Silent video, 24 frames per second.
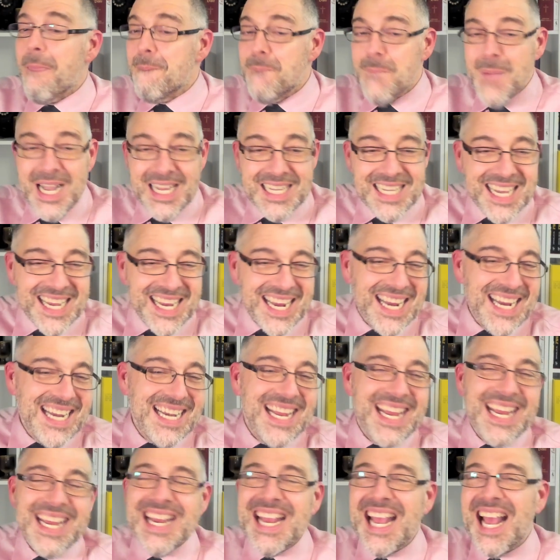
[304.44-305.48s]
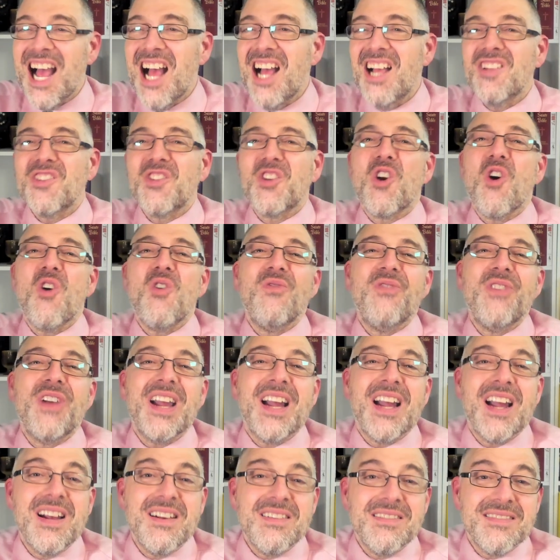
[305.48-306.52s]
Malgré les grandes
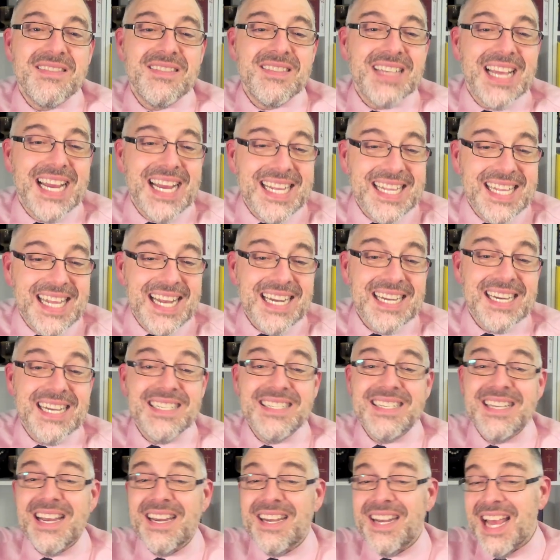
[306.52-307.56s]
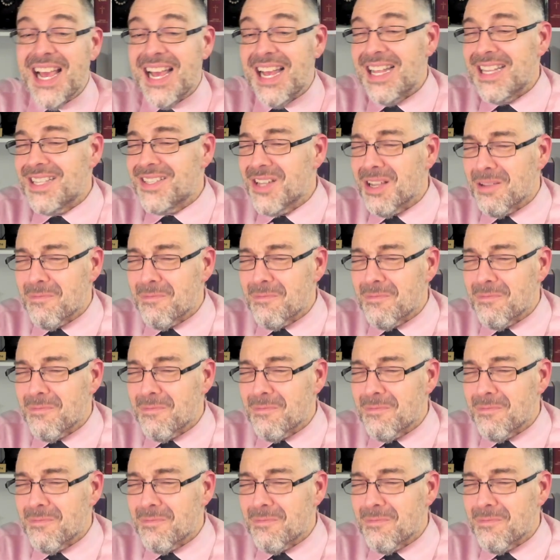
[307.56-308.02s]
conférences internationales,